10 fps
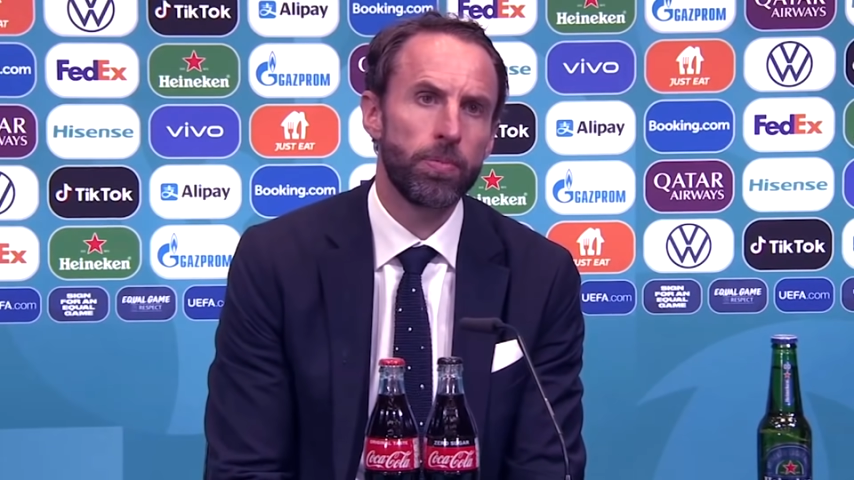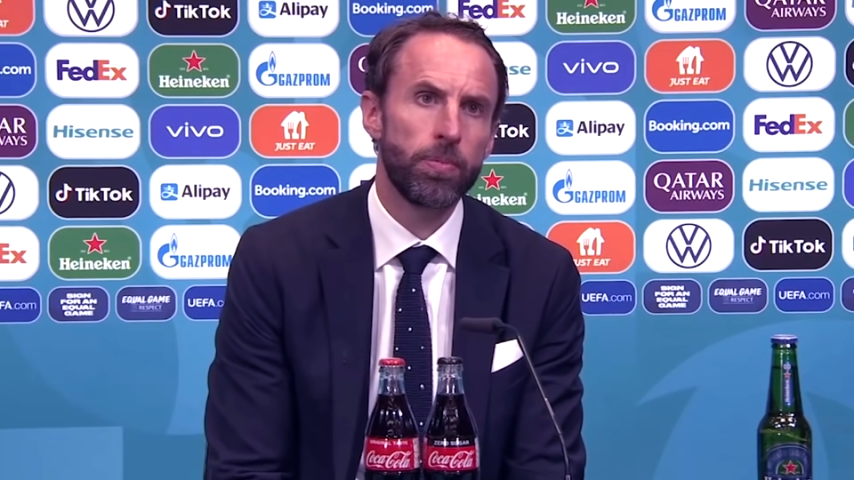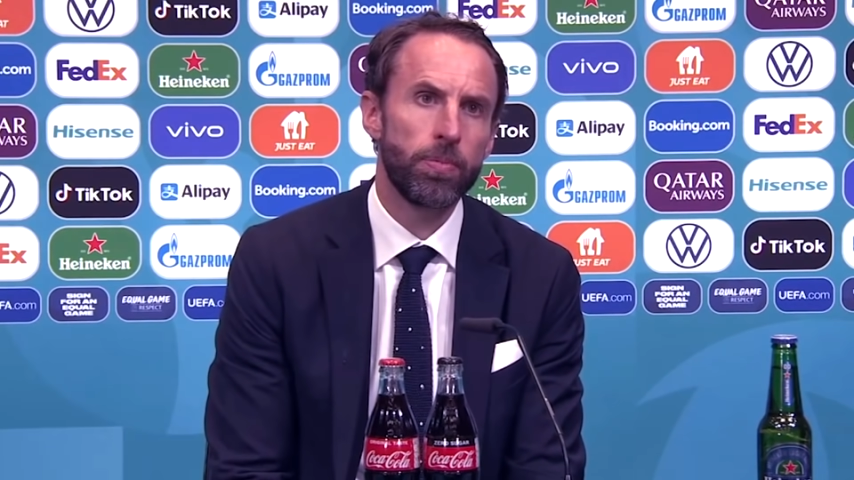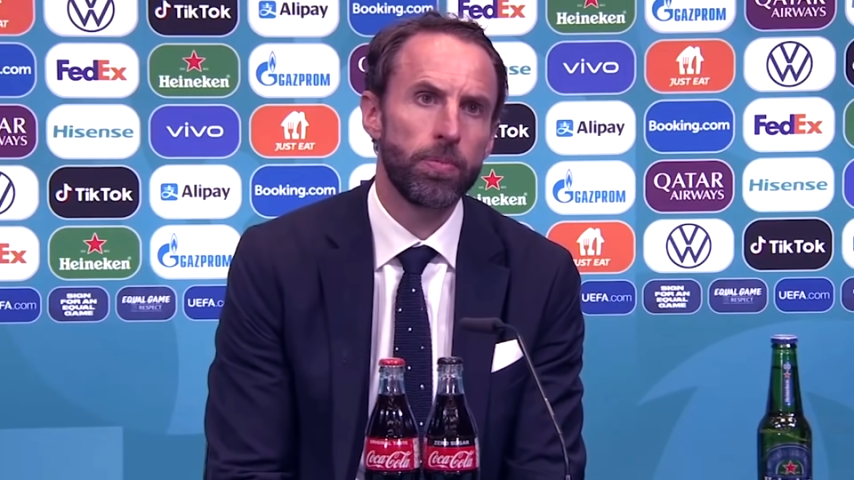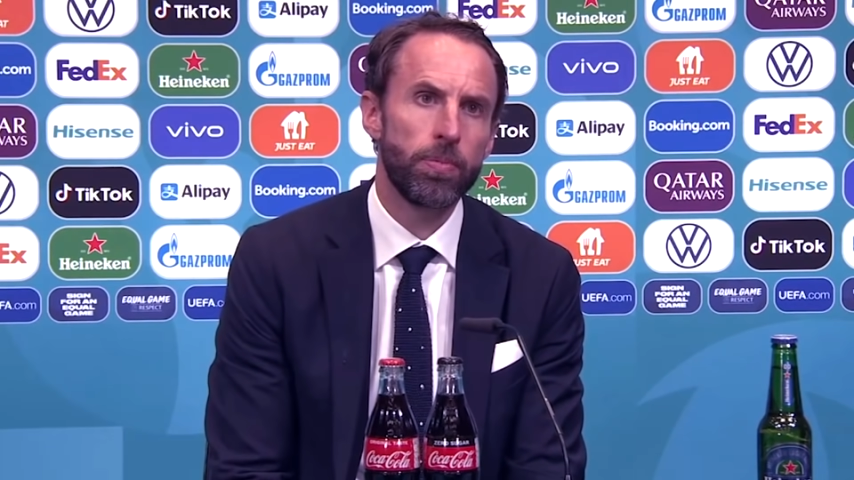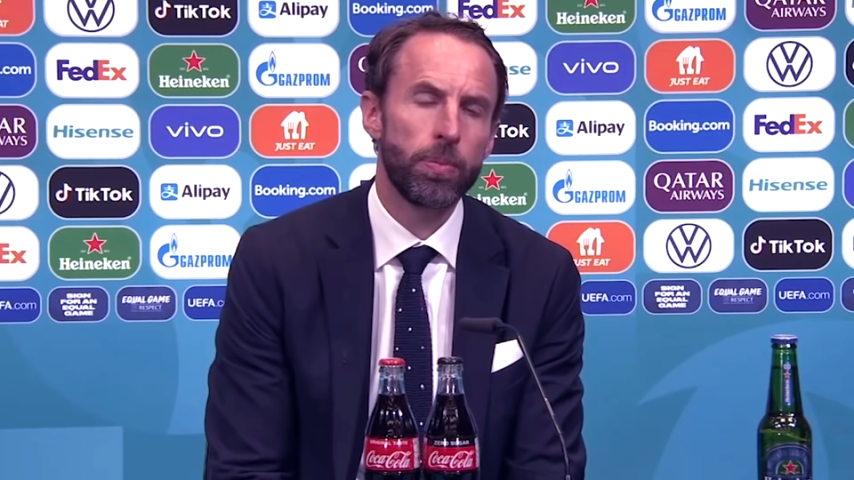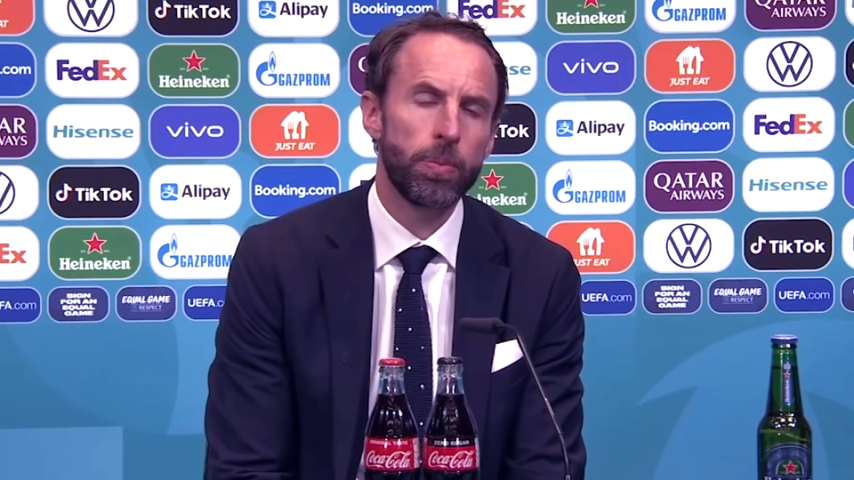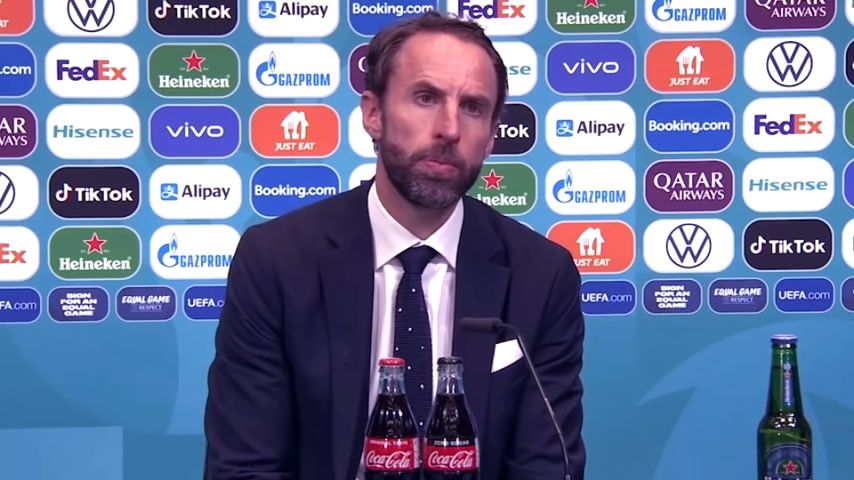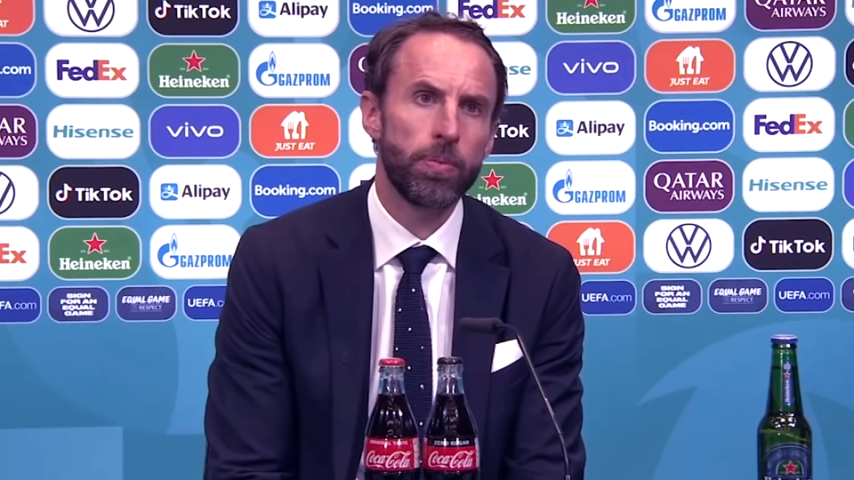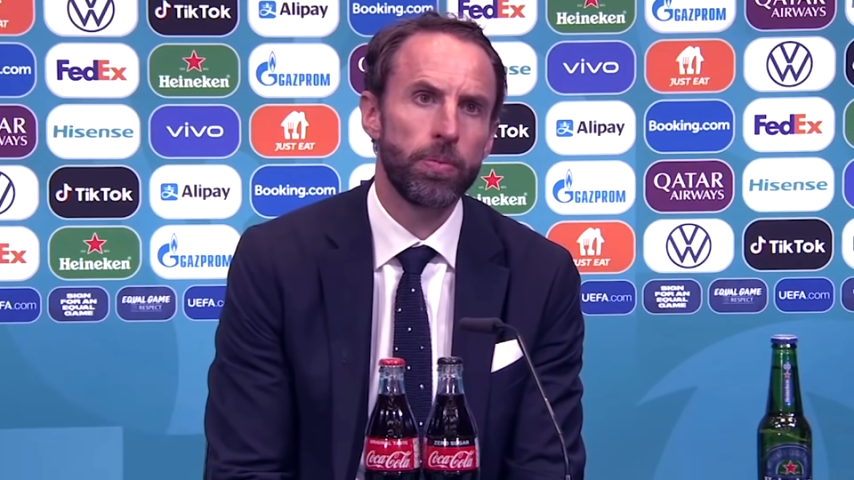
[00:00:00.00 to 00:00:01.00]
Особенно
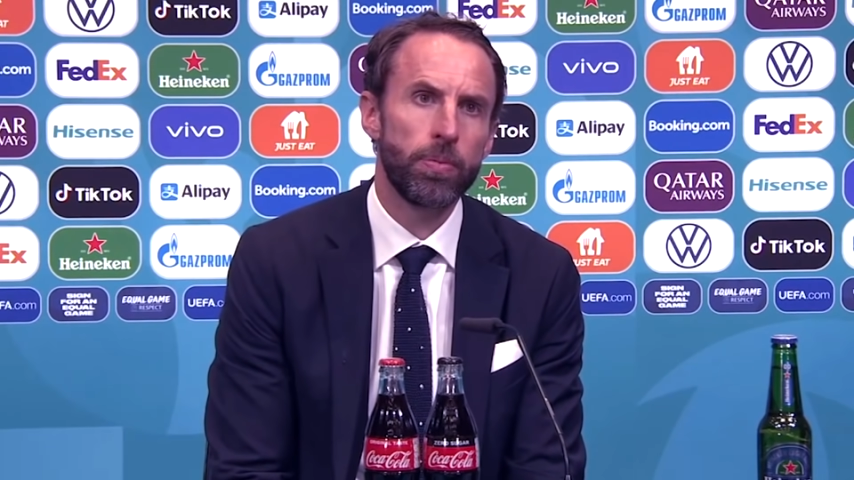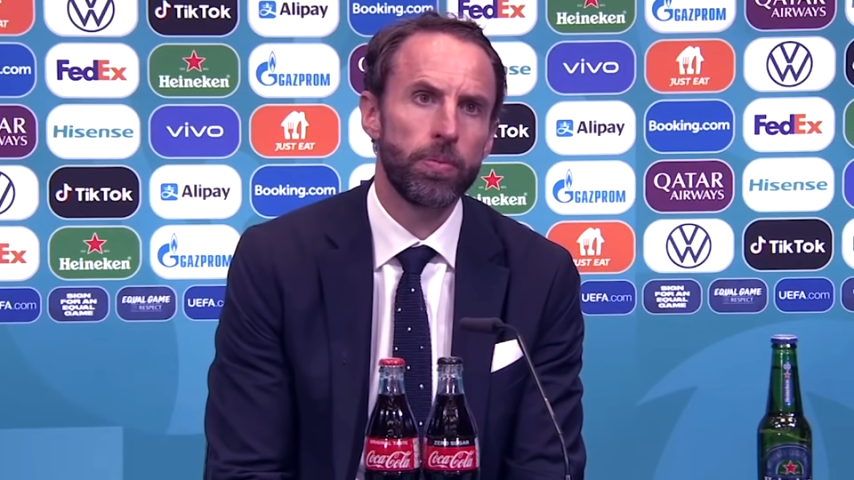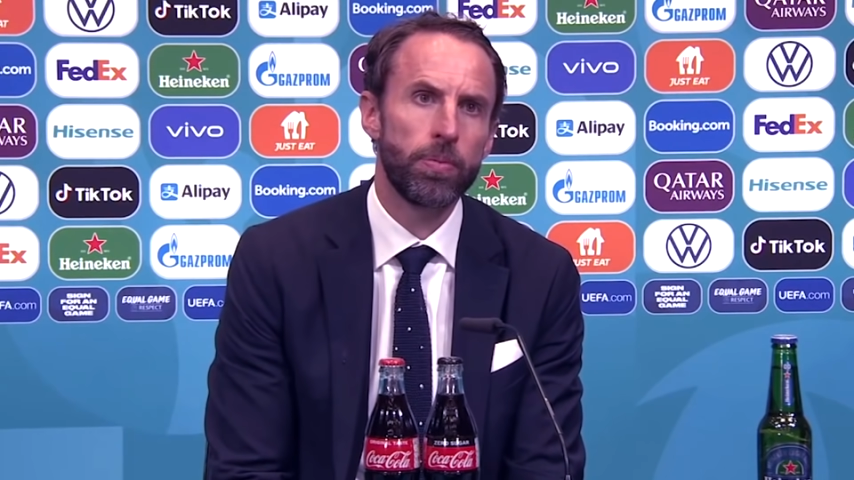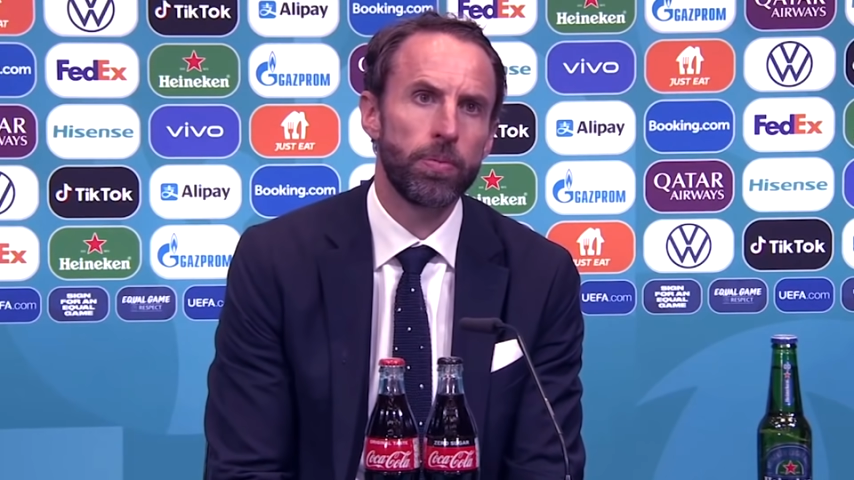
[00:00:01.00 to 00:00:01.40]
огорченным